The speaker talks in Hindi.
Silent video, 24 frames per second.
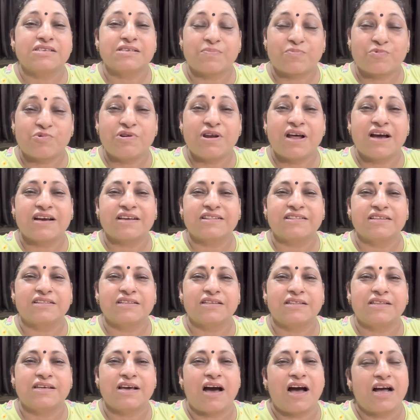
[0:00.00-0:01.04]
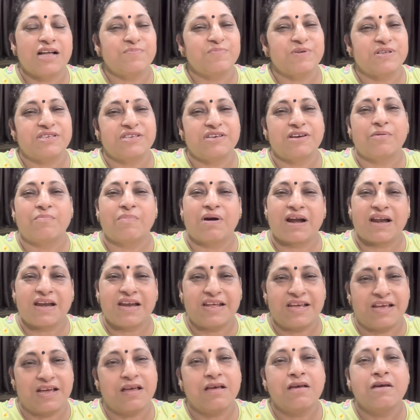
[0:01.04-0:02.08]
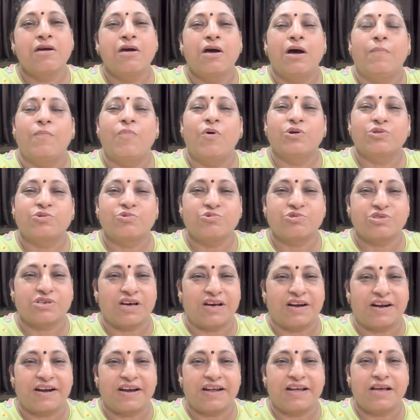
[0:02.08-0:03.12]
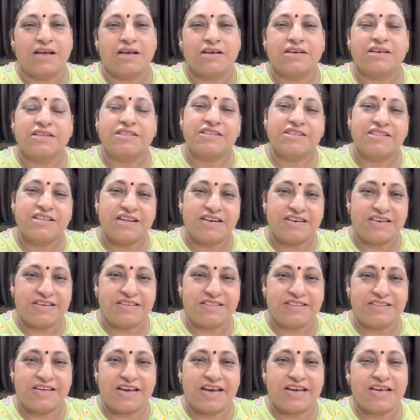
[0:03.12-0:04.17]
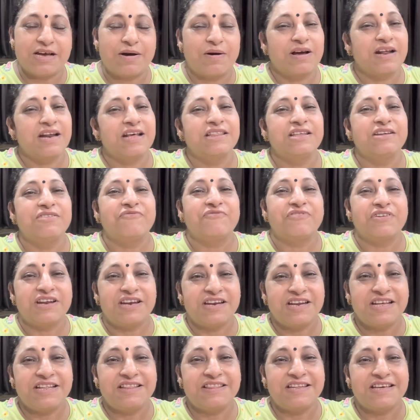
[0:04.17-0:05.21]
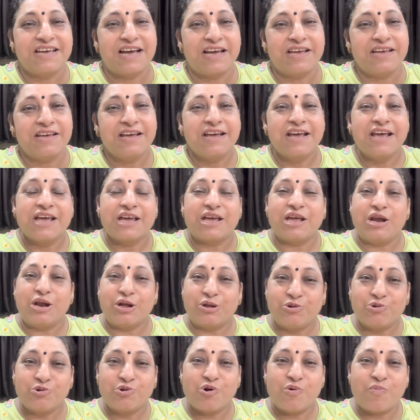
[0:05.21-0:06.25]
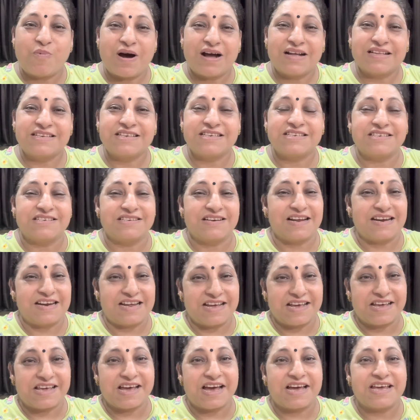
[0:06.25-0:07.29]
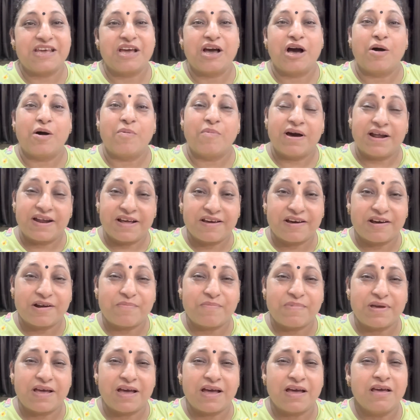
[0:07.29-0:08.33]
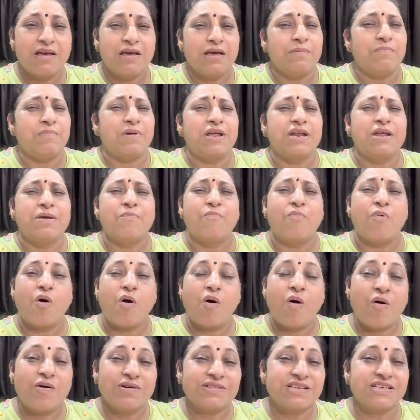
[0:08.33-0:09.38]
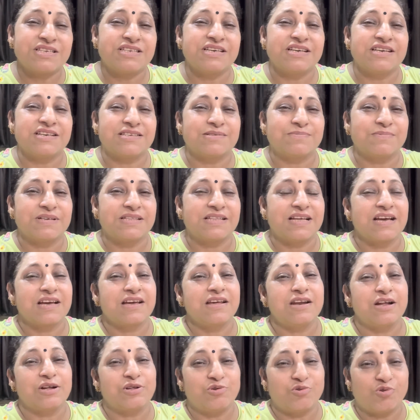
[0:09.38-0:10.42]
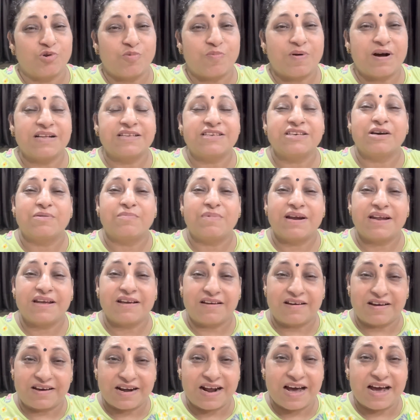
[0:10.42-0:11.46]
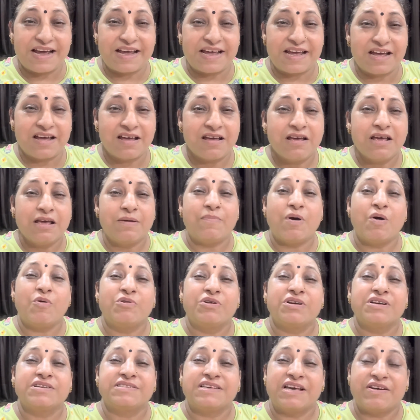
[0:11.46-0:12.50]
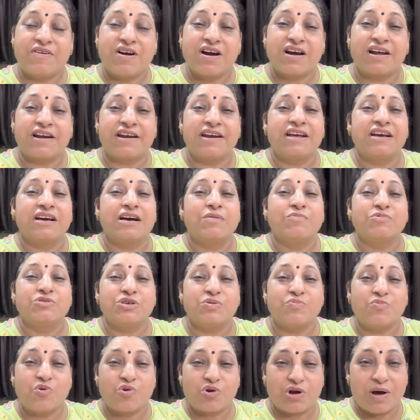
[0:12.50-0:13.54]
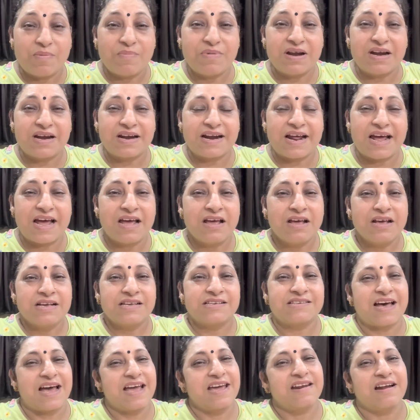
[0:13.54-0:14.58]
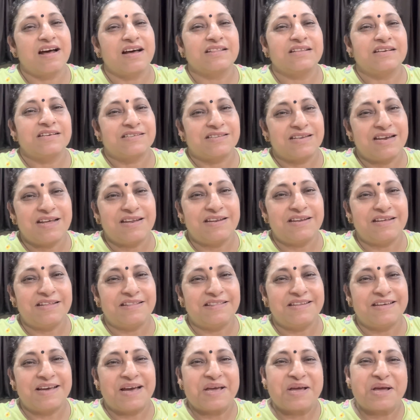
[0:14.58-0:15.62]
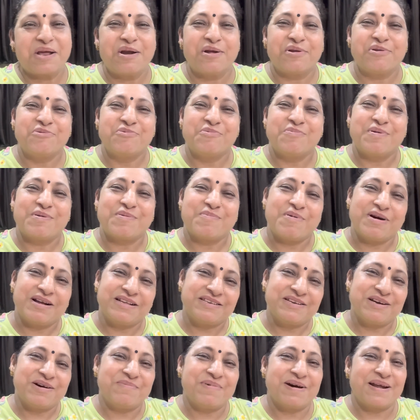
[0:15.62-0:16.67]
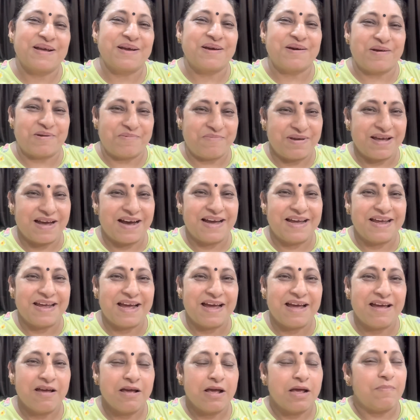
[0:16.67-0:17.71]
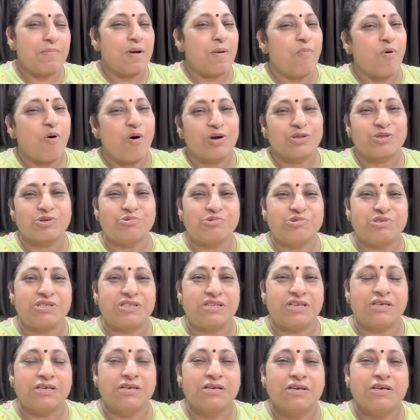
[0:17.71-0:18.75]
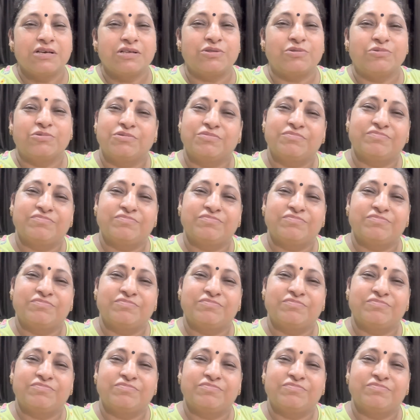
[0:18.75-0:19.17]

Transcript: सब कुछ ला के देते थे आज बच्चे हमारे लिए बहुत कुछ कर रहे हैं कितनी देर नींद नहीं आई अगले दिन फिर नींद नहीं आई कि लड्डू गोपाल जी चीना लेके आई है हमारे घर में है मेरी बहुत अच्छी किस्मत है कि लड्डू गोपाल जी हमारे घर आए हैं मैं उनकी सेवा करने का मुझे मौका मिल रहा है सारी रात इसलिए नींद नहीं आई कि लड्डू गोपाल जी हमारे घर में आए हैं मैं बहुत खुश थी तो